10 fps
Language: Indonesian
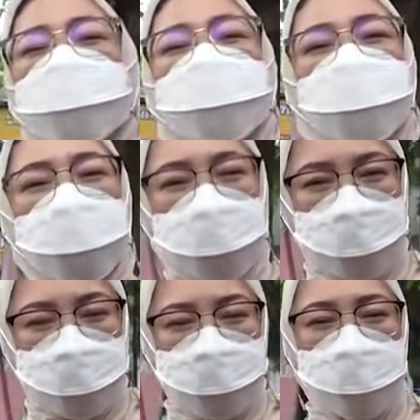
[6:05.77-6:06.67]
itu tempat,
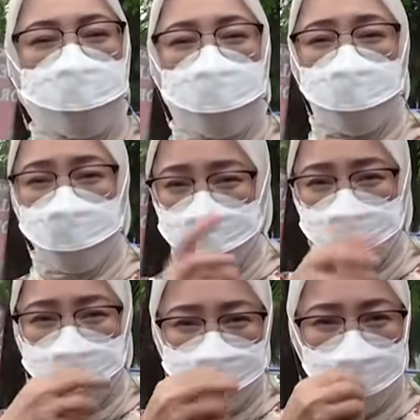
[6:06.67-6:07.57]
Mayoran itu
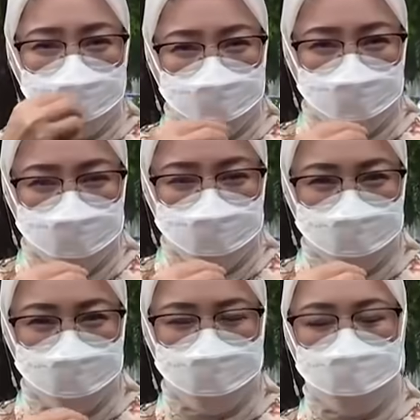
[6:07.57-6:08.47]
tempat makan.
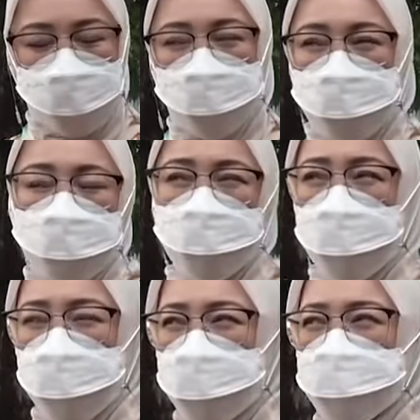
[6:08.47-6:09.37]
Nah, tempat
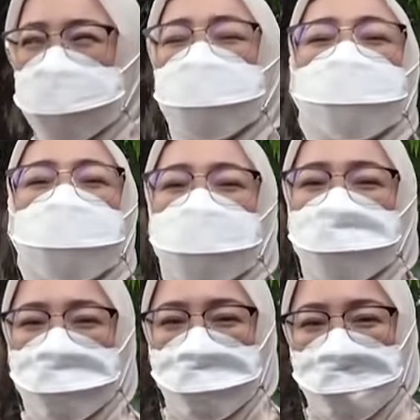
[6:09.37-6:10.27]
makan bersama.
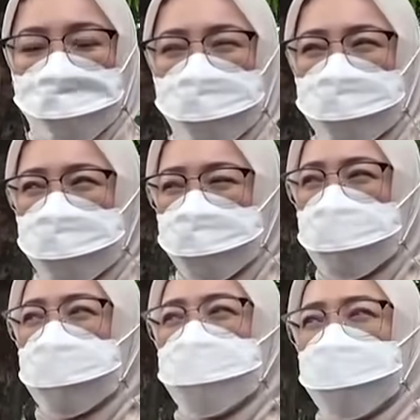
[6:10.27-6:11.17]
Ya, jadi
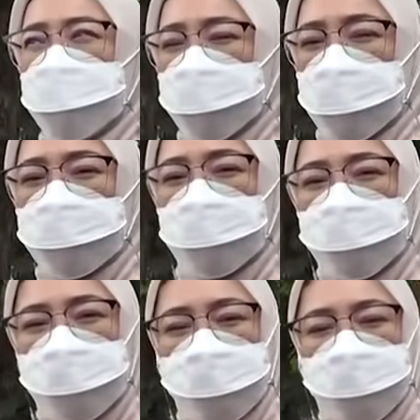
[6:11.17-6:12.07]
Balai Mayoran
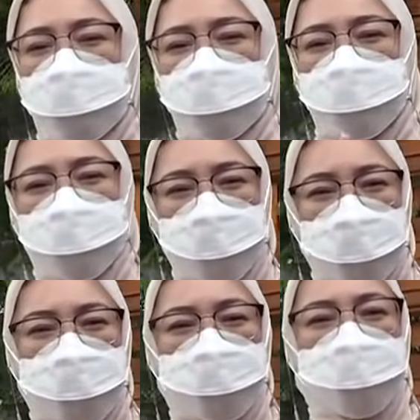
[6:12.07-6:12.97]
adalah
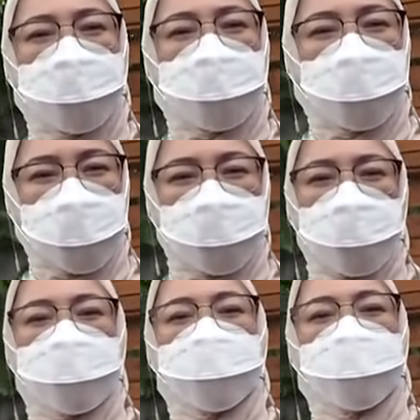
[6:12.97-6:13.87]
tempat makan
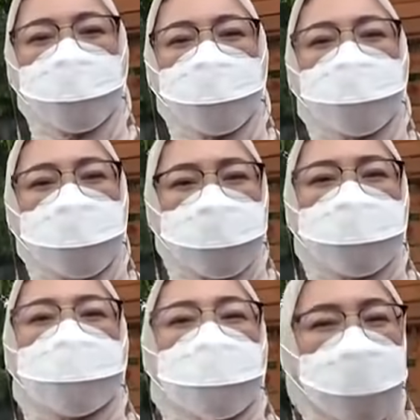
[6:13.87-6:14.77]
atau rumah
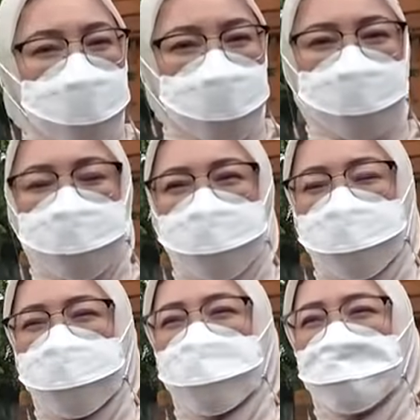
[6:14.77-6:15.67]
makan gitu
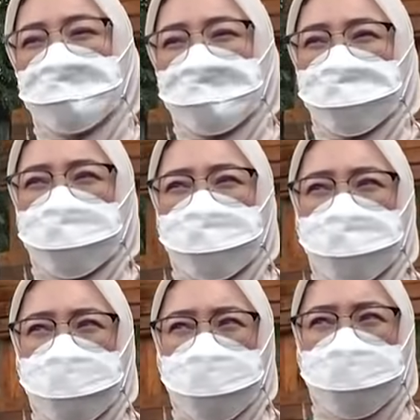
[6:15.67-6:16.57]
ya.
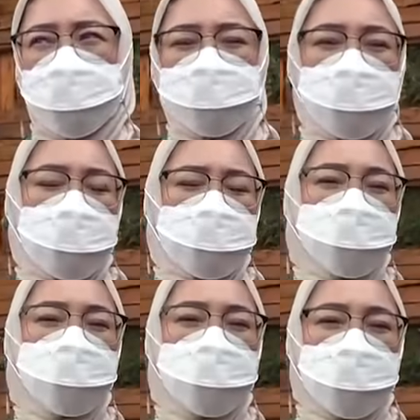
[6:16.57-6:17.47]
Ini dalam bahasa
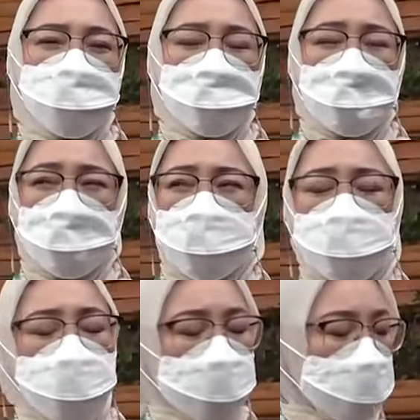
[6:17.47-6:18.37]
Sunda.
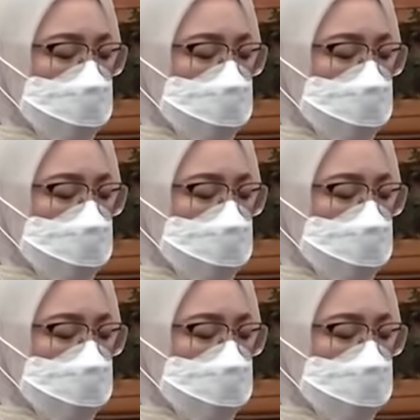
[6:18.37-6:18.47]
Ini